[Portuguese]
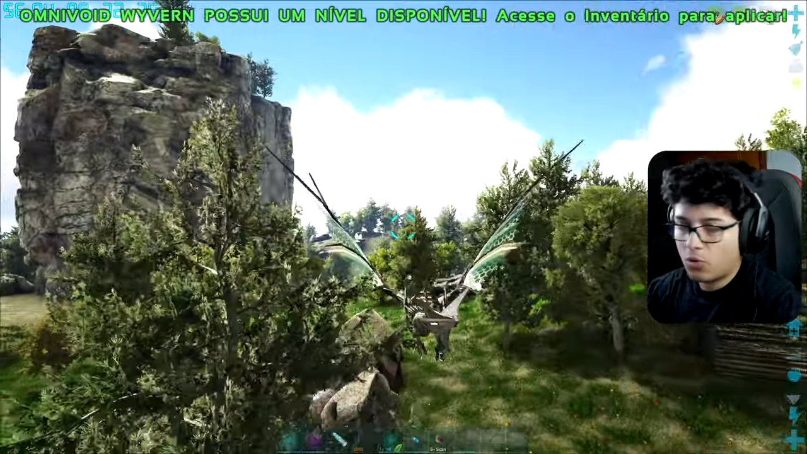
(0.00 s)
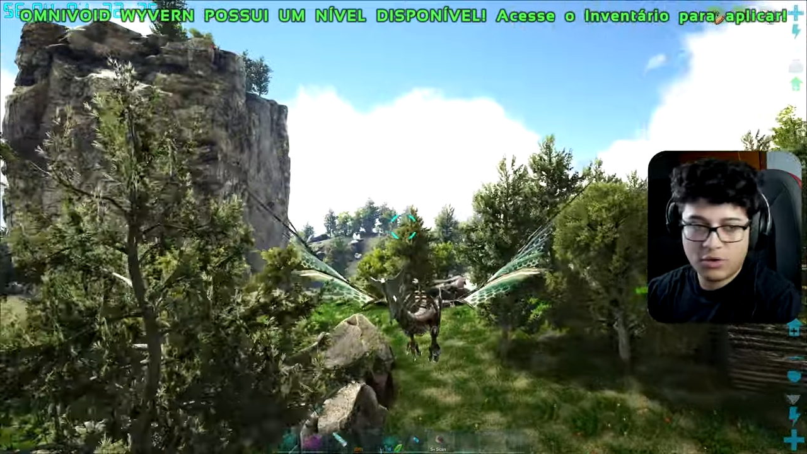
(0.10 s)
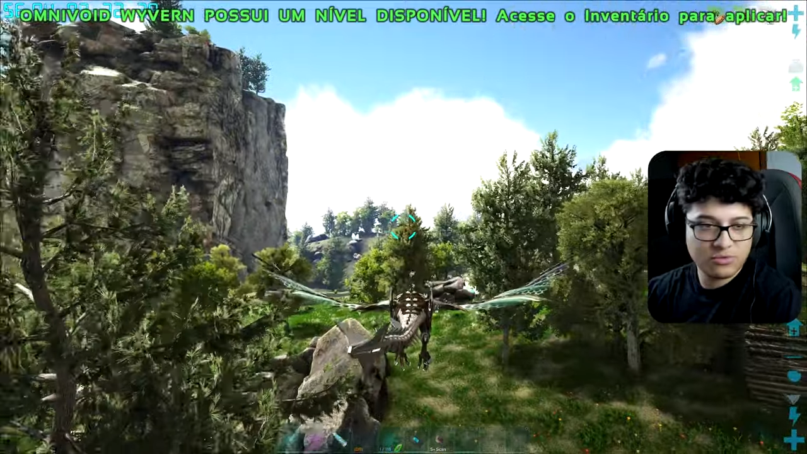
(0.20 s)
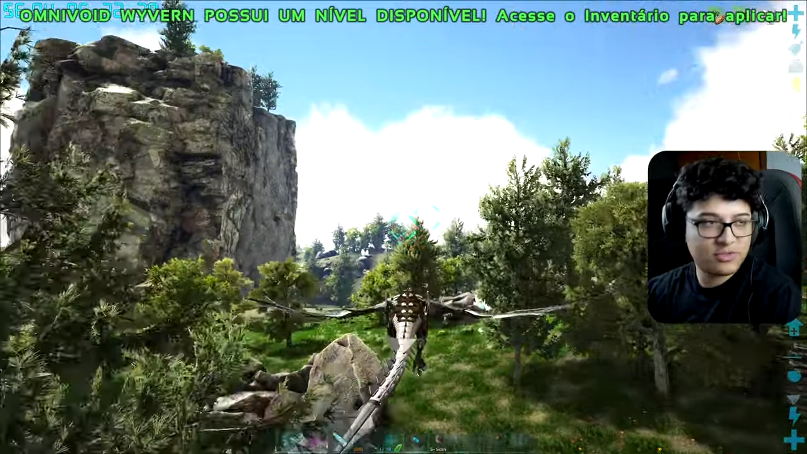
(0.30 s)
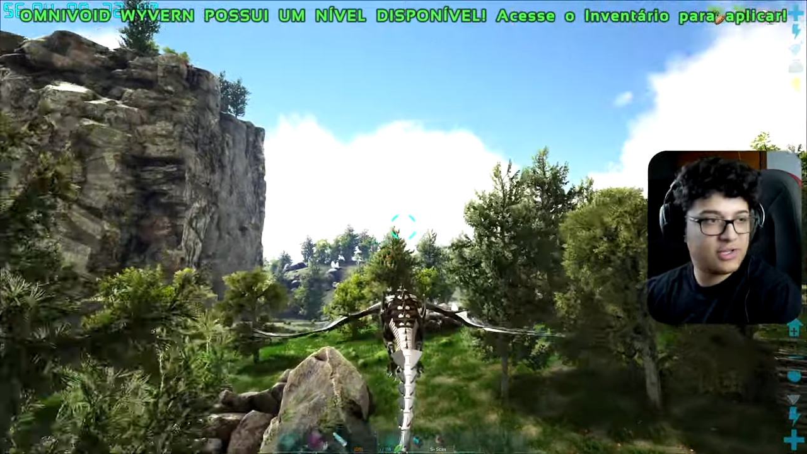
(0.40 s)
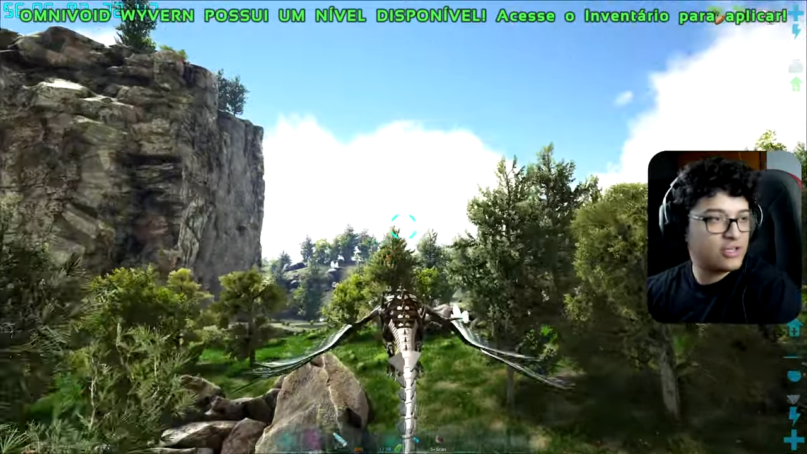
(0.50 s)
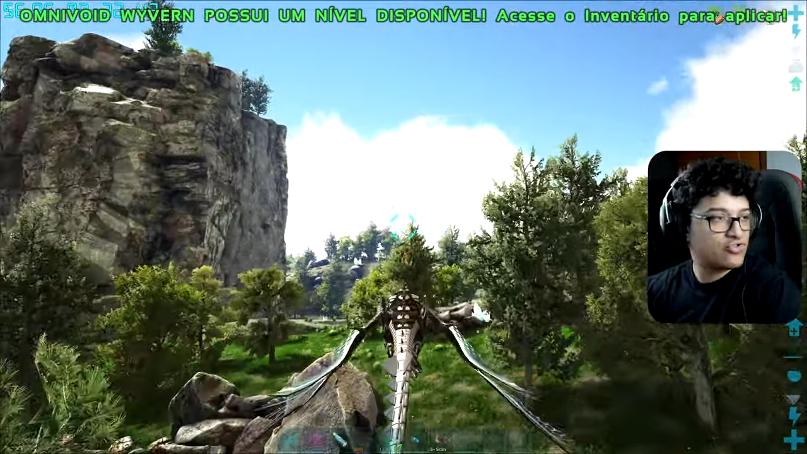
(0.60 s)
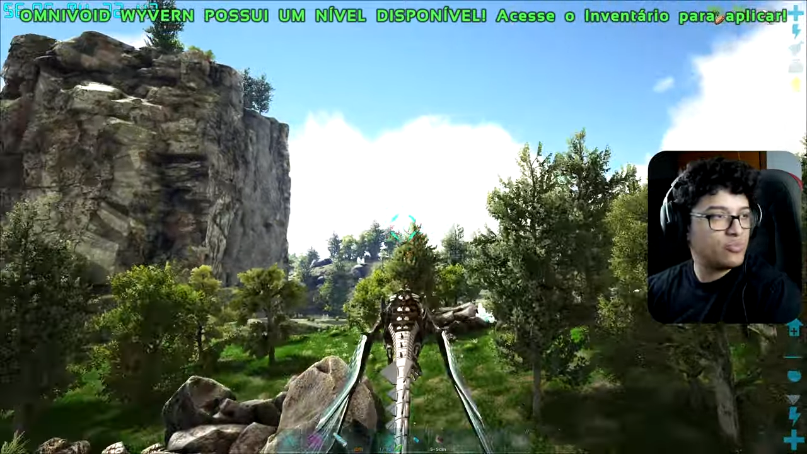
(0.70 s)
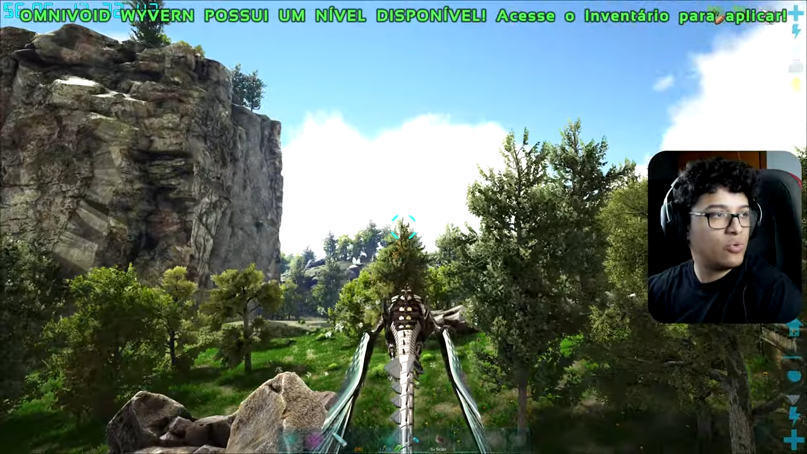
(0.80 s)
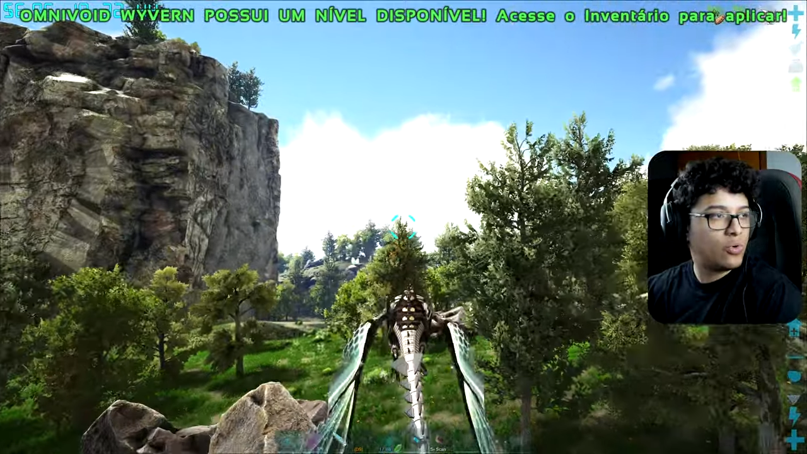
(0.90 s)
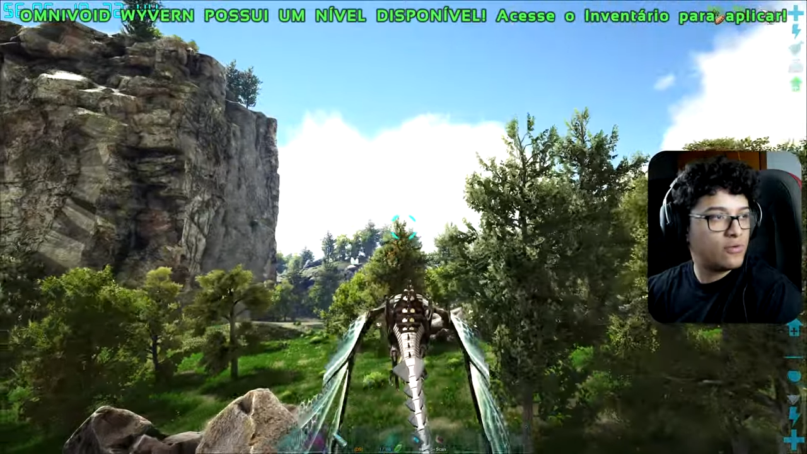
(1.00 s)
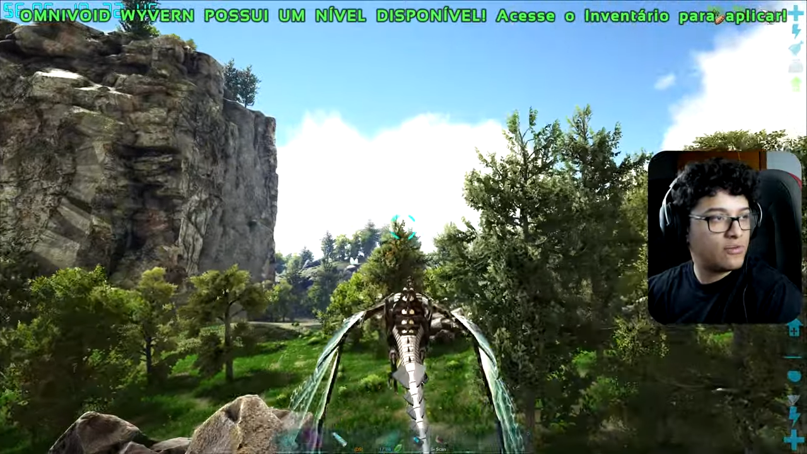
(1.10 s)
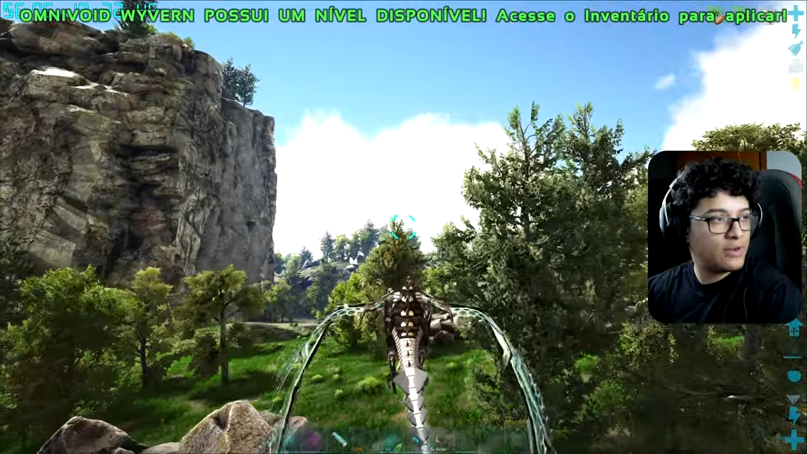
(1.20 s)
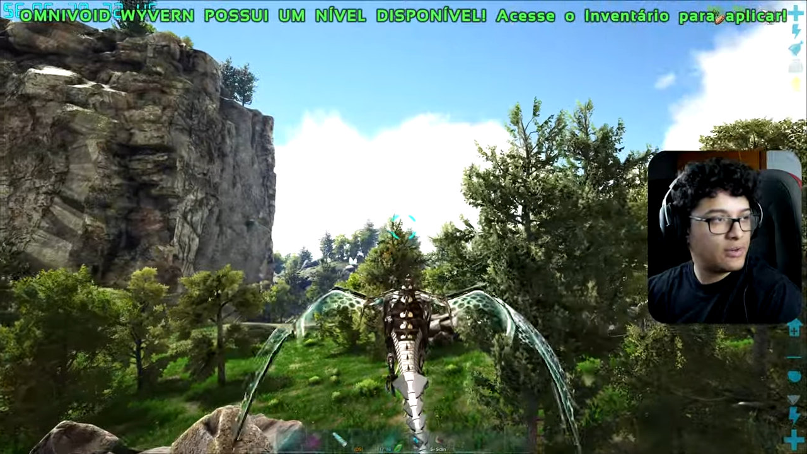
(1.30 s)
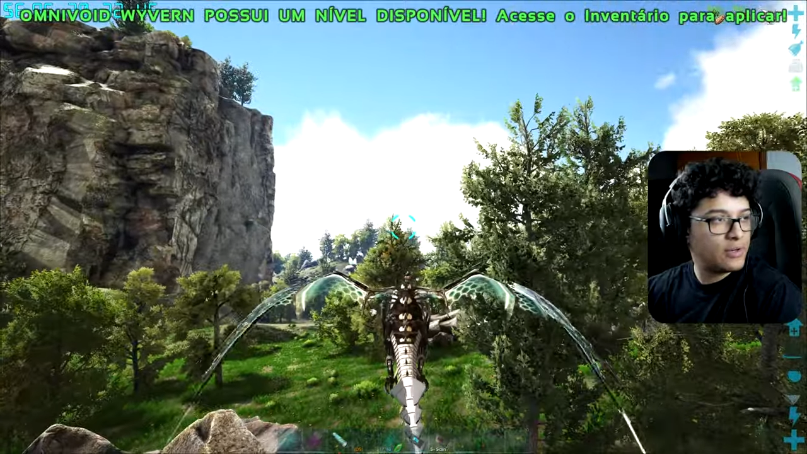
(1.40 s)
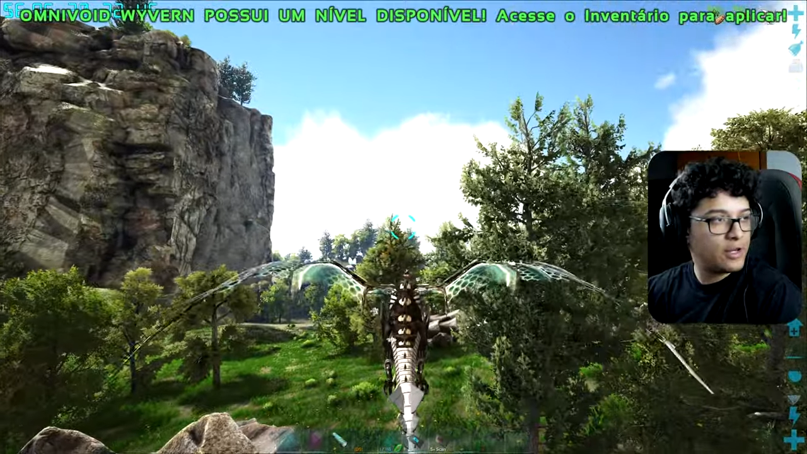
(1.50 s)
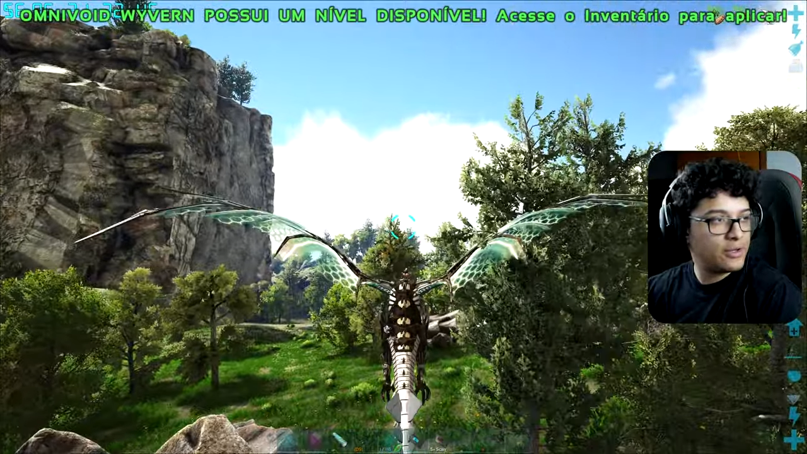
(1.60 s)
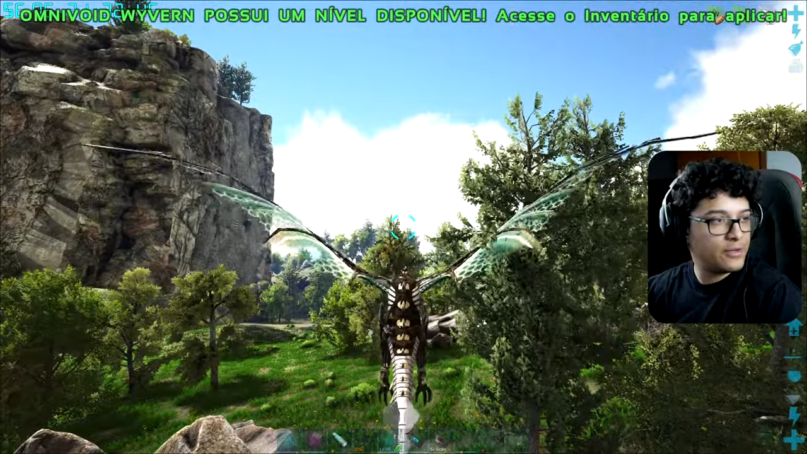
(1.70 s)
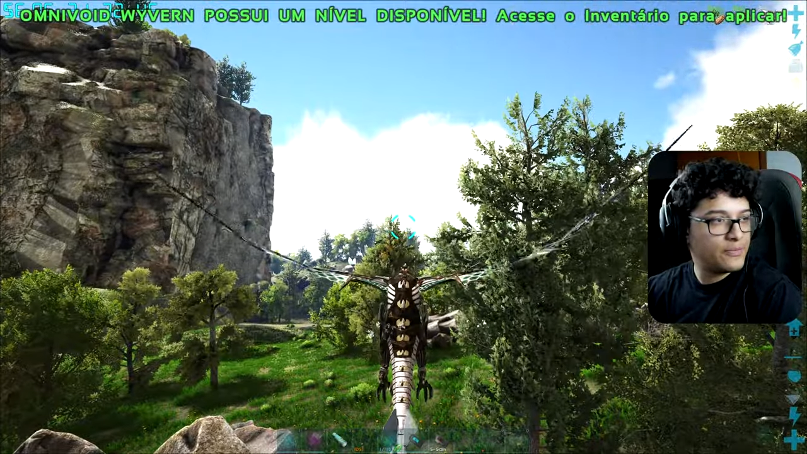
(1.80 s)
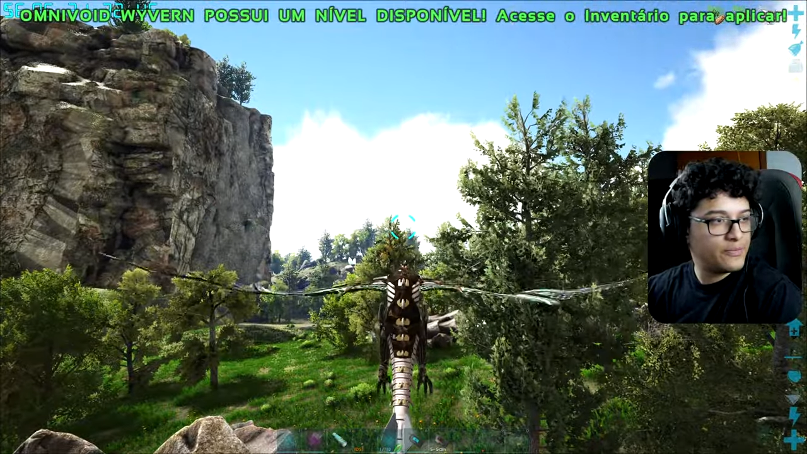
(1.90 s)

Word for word: Eu não sei o que é Somiou. Vamos lá, uma olhada.